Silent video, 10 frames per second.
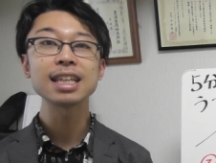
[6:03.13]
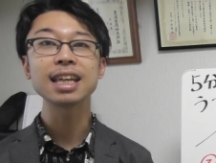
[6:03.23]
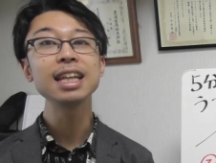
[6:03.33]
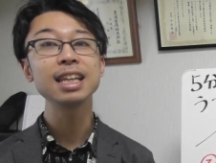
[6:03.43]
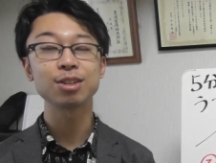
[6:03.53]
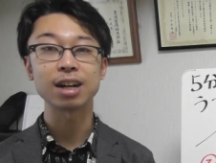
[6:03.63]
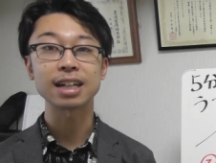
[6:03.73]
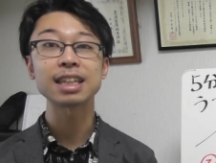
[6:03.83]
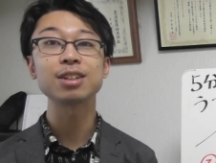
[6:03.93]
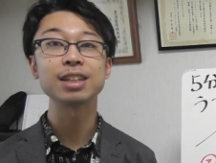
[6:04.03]
いで筋肉が
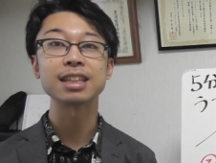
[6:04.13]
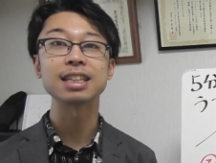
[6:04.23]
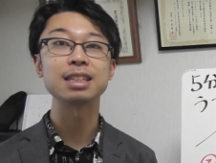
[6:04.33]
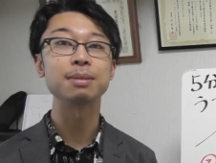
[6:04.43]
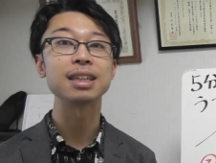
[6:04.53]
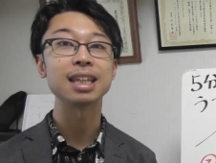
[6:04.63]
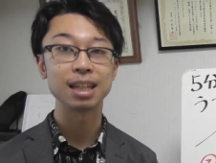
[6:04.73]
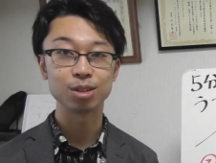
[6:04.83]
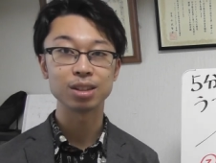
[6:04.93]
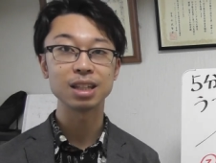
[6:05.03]
硬くなってしまって
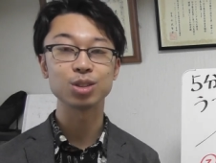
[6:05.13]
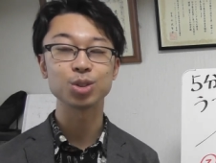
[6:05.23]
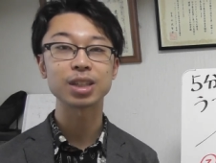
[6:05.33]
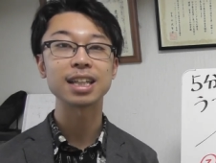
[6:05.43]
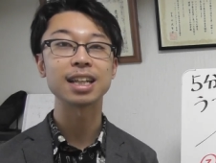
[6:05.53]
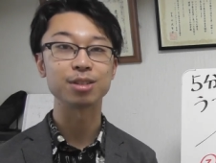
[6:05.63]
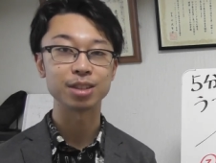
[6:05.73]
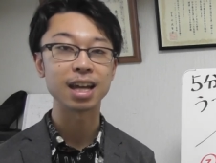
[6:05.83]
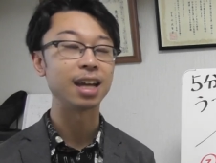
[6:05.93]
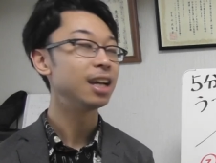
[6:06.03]
いるっていう状態なの
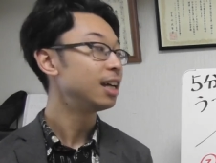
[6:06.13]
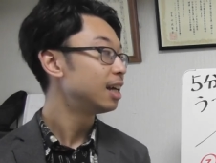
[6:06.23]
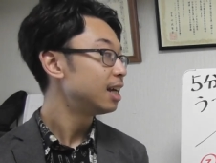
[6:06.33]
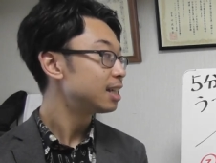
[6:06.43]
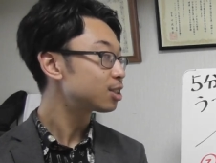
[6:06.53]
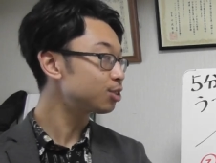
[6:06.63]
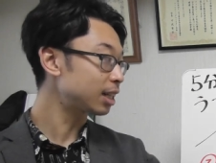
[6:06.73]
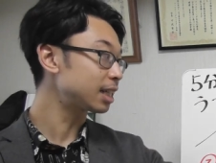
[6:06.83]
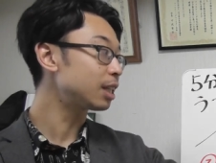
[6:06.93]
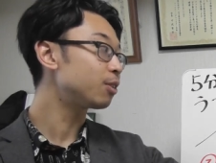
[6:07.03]
で、そん
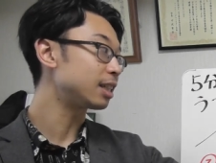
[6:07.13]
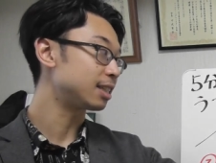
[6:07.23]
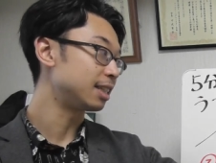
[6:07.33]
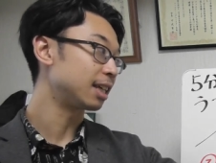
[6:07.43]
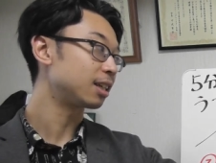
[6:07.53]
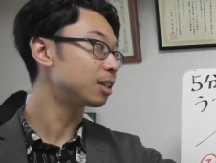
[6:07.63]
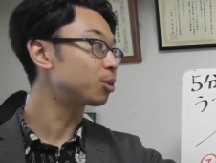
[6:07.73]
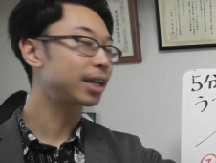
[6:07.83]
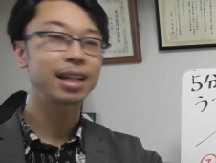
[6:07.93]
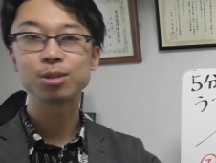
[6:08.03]
な方はですね、
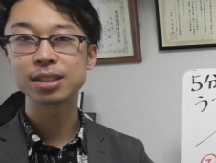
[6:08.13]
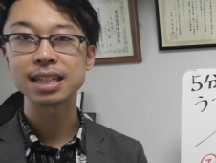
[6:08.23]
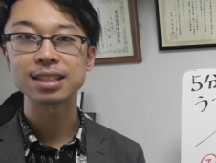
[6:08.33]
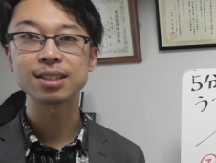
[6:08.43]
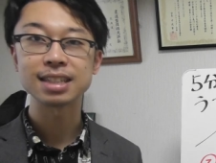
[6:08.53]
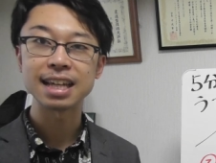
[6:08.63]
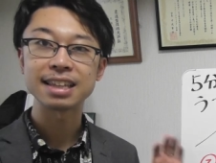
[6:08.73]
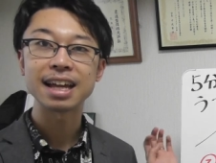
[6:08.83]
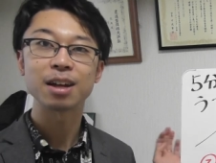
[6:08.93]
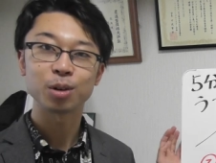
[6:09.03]
これからお伝えする生
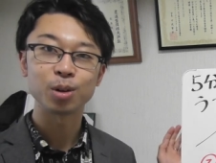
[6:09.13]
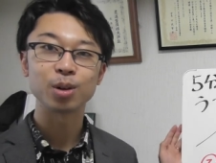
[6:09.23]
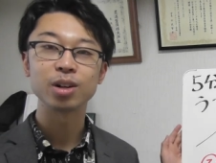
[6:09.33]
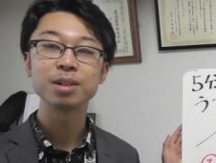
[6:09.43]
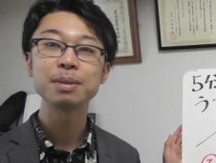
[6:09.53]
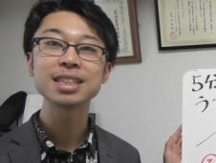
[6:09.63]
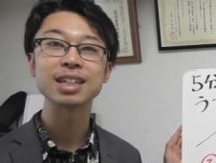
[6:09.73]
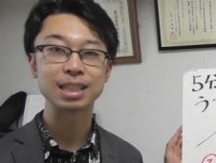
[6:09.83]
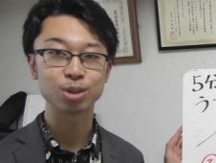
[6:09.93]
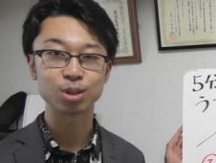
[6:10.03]
体法、まず
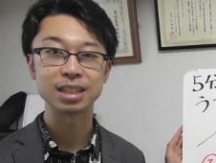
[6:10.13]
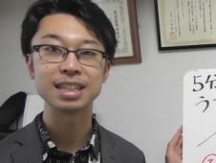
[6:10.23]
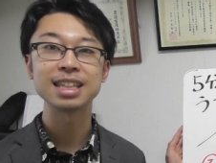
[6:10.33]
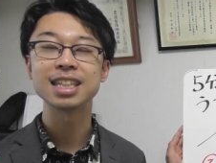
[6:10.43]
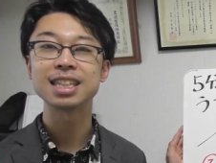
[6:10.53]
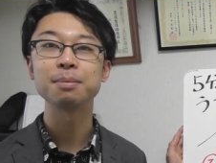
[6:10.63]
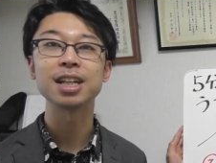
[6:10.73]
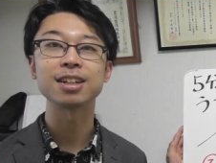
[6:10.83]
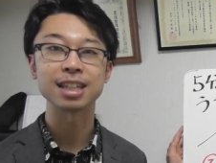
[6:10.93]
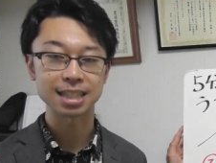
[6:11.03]
はちょっと実践してみ
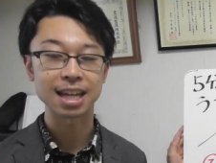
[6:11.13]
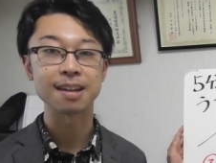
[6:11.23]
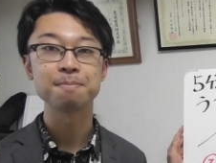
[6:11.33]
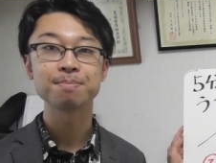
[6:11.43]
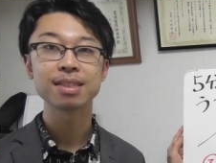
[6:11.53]
てください。